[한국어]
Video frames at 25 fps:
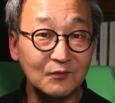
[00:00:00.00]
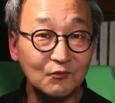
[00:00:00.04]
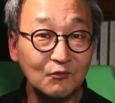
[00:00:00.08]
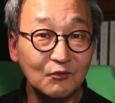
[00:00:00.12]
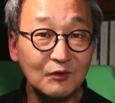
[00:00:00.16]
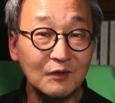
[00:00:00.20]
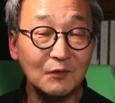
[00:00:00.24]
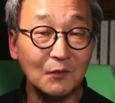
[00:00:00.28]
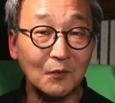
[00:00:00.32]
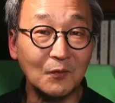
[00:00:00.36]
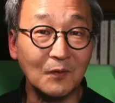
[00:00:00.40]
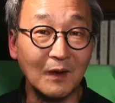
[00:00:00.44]

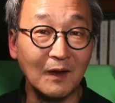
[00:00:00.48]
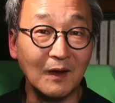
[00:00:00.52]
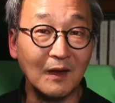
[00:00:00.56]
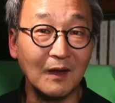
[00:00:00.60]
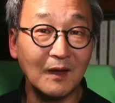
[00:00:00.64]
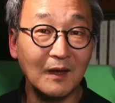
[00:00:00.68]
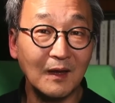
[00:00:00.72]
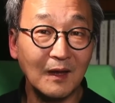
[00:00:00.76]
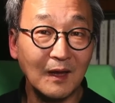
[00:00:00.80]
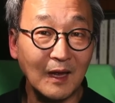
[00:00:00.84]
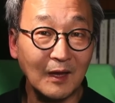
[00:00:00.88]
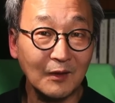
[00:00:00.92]

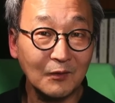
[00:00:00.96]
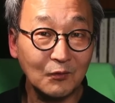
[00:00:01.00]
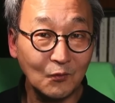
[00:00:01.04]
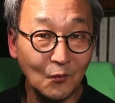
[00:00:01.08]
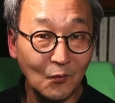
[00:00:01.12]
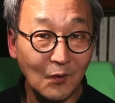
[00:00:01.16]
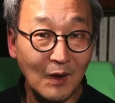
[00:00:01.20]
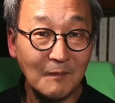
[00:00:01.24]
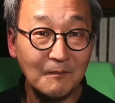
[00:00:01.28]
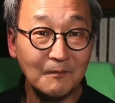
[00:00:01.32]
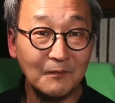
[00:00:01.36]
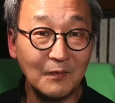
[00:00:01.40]
누리호가
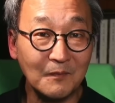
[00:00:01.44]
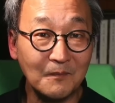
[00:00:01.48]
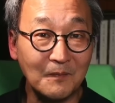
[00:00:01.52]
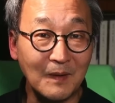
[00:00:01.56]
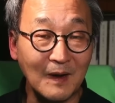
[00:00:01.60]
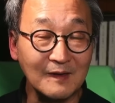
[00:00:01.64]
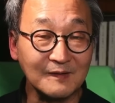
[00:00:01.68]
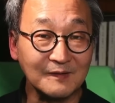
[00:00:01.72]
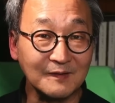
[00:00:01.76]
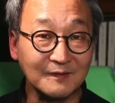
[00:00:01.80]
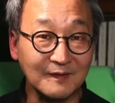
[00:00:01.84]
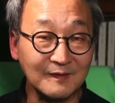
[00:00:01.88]
또 한 번
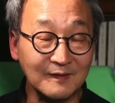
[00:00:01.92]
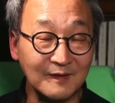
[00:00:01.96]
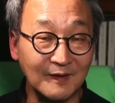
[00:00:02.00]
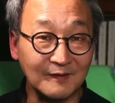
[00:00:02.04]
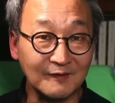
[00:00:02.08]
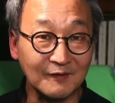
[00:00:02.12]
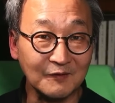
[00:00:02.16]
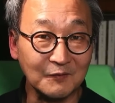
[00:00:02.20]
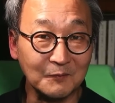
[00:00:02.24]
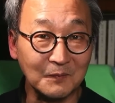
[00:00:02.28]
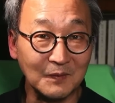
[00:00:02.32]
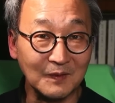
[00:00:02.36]
발사될
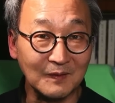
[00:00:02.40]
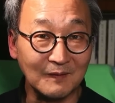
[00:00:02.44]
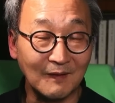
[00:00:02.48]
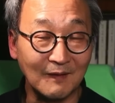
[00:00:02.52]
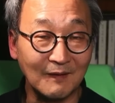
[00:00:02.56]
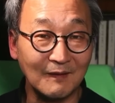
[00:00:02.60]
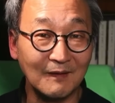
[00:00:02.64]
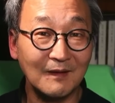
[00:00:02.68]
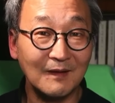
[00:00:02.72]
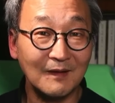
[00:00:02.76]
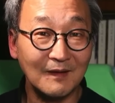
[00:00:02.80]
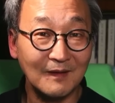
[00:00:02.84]
예정입니다.
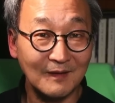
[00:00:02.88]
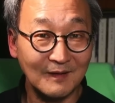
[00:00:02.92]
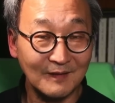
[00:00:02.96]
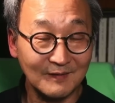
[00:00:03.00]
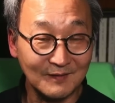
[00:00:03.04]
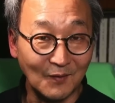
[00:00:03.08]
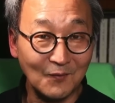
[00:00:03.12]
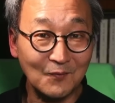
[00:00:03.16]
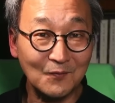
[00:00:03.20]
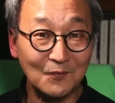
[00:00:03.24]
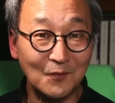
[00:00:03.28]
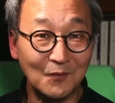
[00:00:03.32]

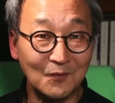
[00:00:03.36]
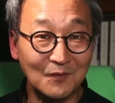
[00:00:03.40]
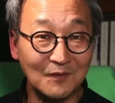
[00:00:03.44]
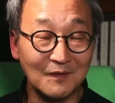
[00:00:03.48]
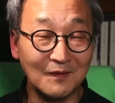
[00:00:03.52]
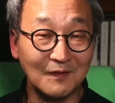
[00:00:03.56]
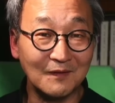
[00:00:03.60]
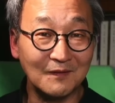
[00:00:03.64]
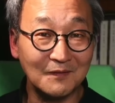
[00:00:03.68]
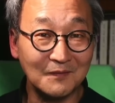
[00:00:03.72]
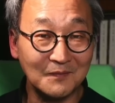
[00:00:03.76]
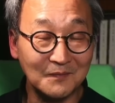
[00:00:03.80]

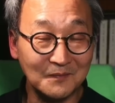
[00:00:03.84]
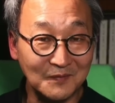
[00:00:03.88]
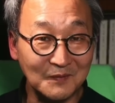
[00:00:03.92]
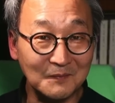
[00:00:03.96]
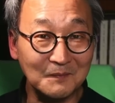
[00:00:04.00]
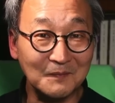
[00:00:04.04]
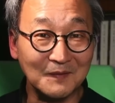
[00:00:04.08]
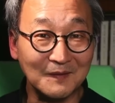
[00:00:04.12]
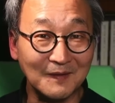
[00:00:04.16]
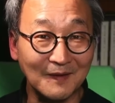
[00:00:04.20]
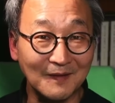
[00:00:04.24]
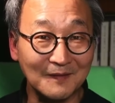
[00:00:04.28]
성공을
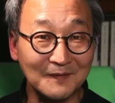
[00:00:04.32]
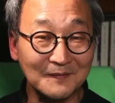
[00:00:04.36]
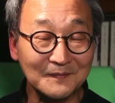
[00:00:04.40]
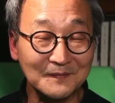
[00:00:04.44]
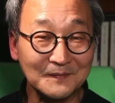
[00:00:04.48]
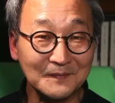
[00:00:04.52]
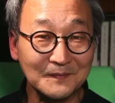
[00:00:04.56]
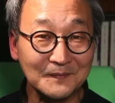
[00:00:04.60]
빕니다.